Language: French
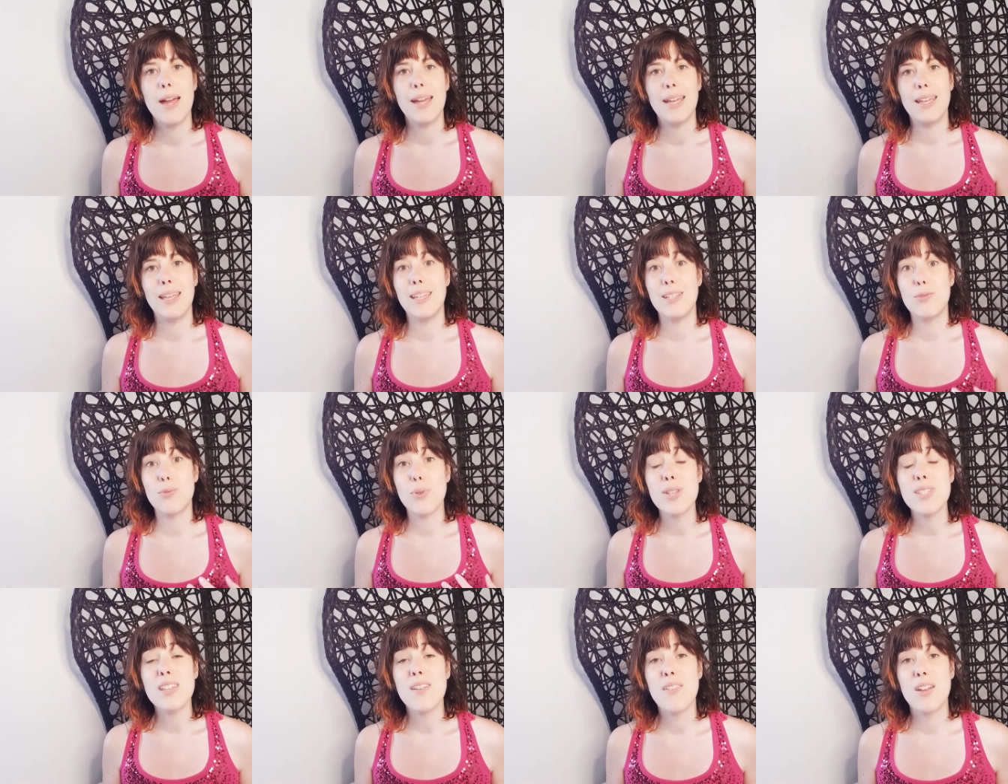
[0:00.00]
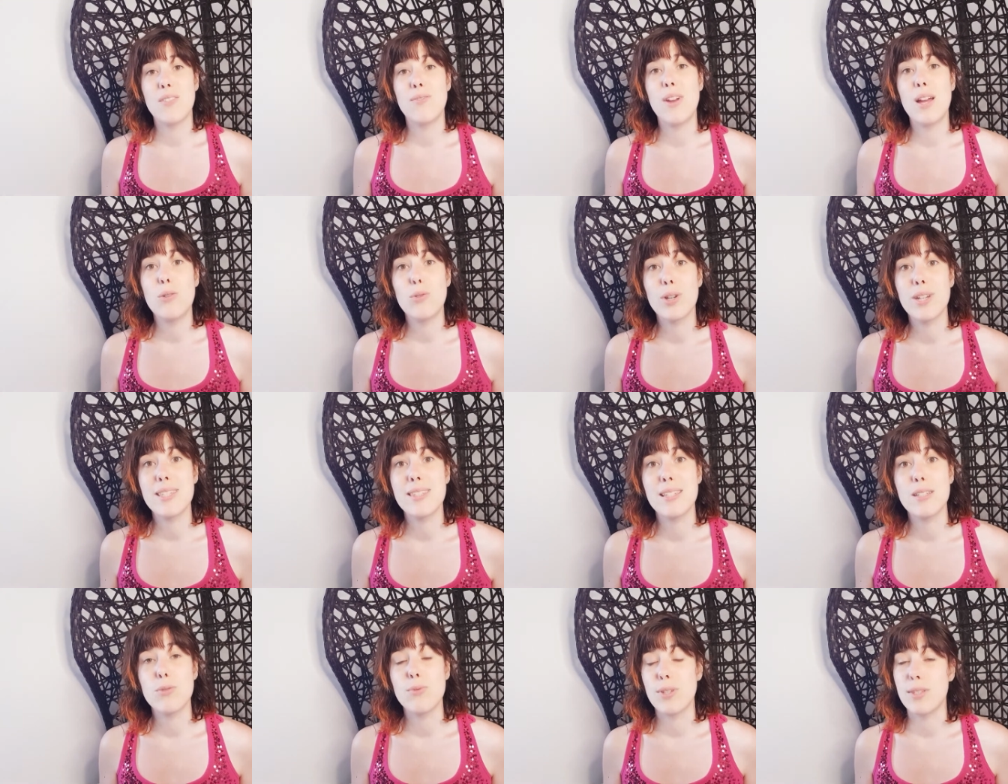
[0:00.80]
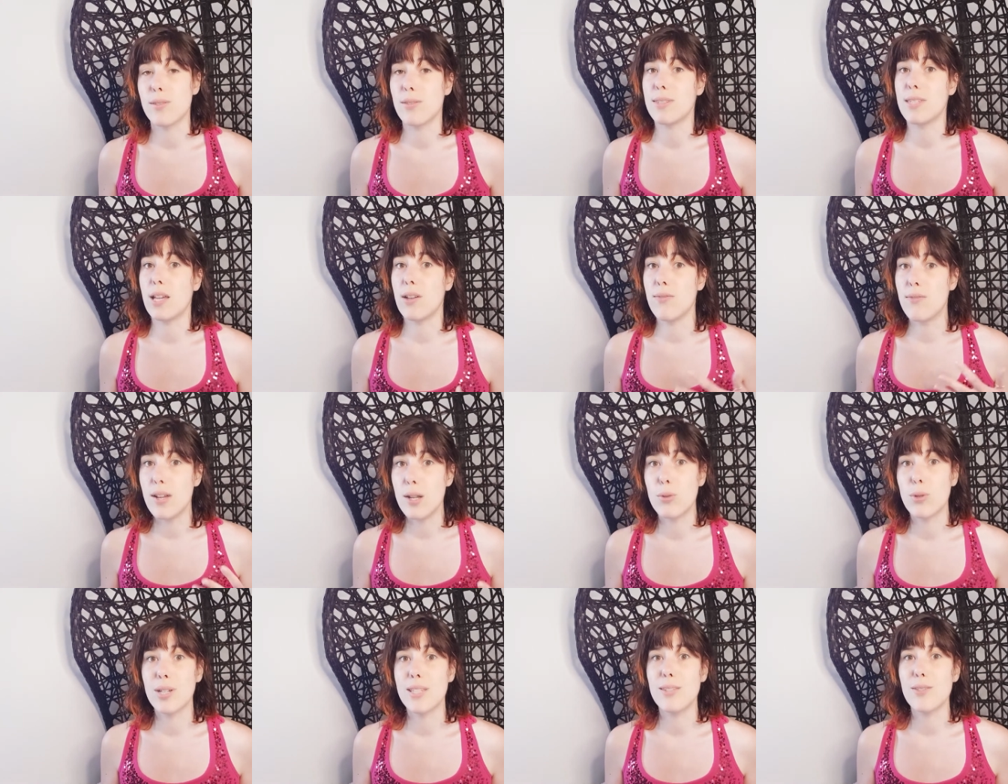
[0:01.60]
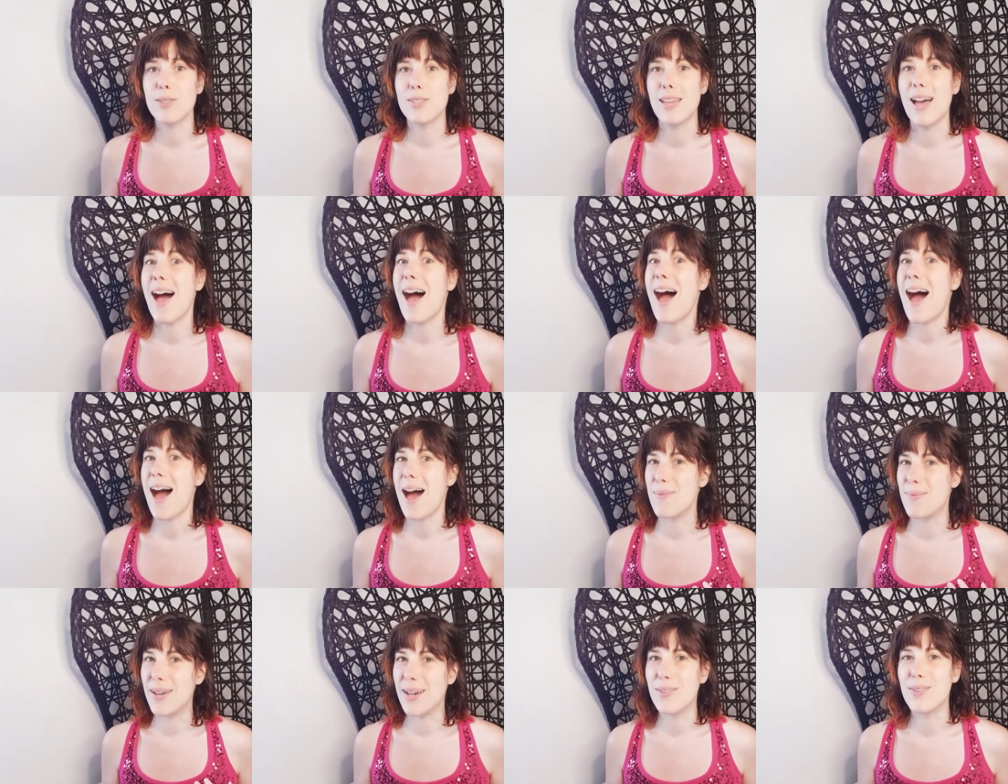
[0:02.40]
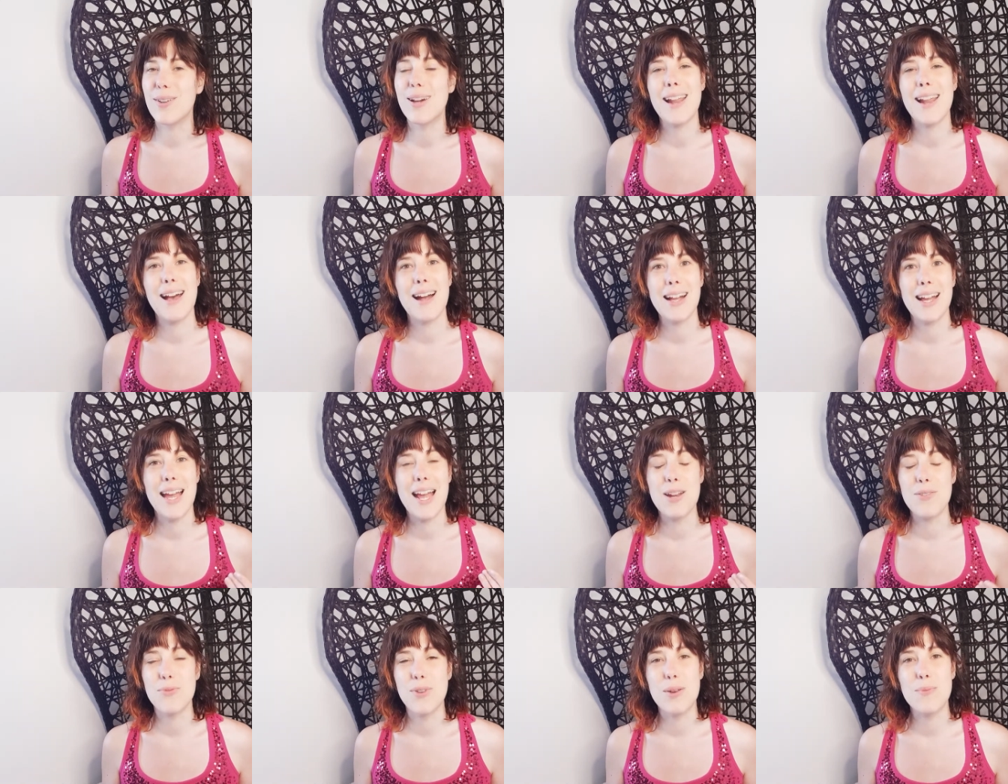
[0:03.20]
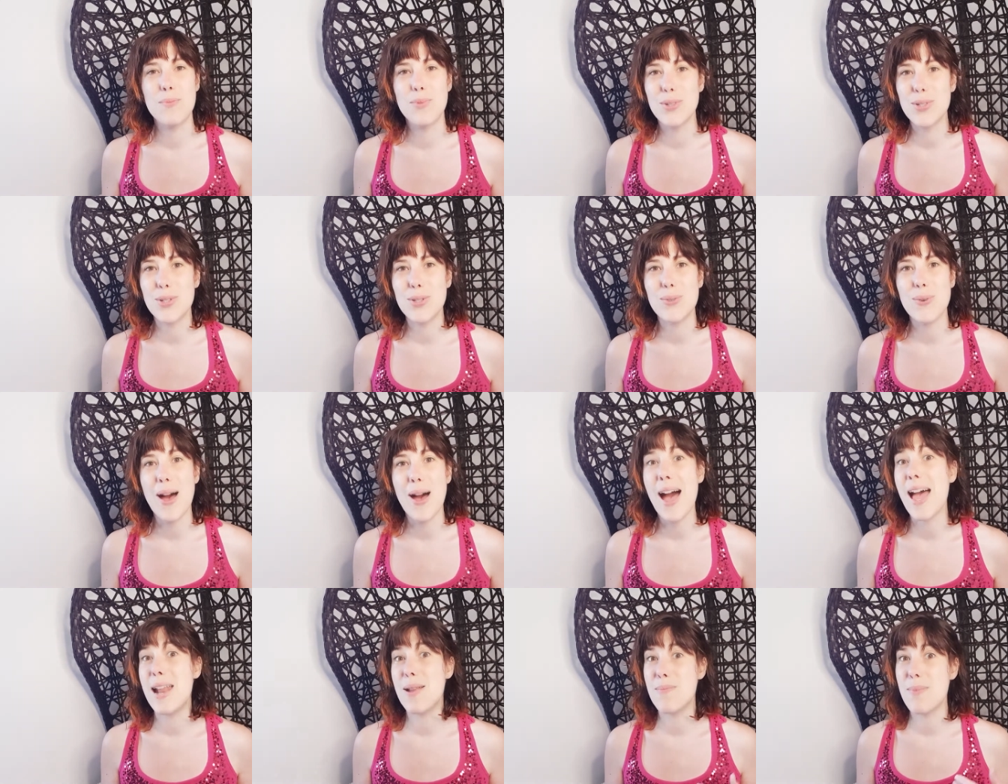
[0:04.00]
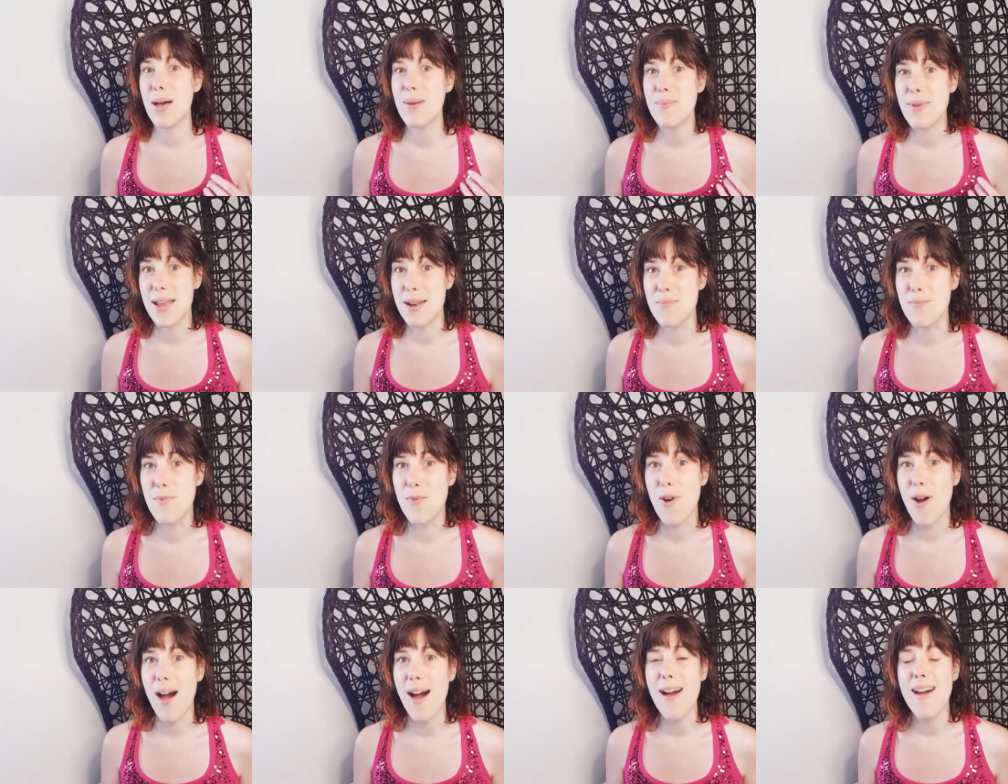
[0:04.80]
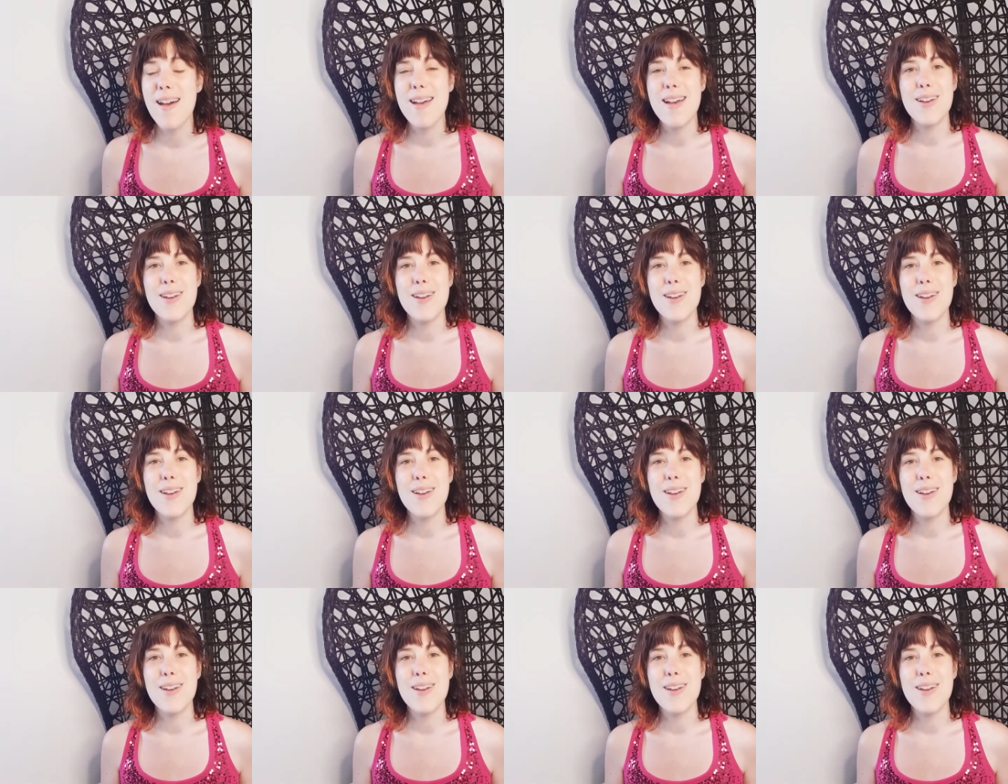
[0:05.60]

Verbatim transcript: Et toi ça va te valoriser, tu vas te sentir valorisé en disant ah bah voilà, elle fait le bon choix, elle m'appelle moi,